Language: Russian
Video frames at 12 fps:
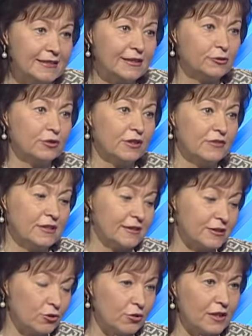Если кто-то
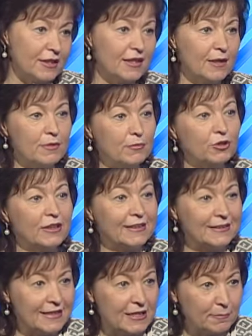весит 100 килограмм, ему
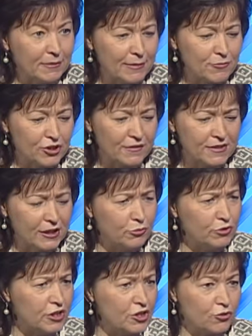надо три, Потому что все
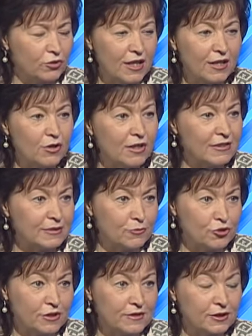люди ищут, какие
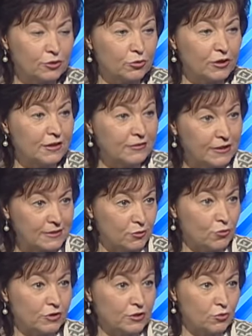возможности. Кто-то говорит
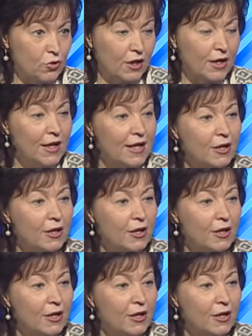столько, столько.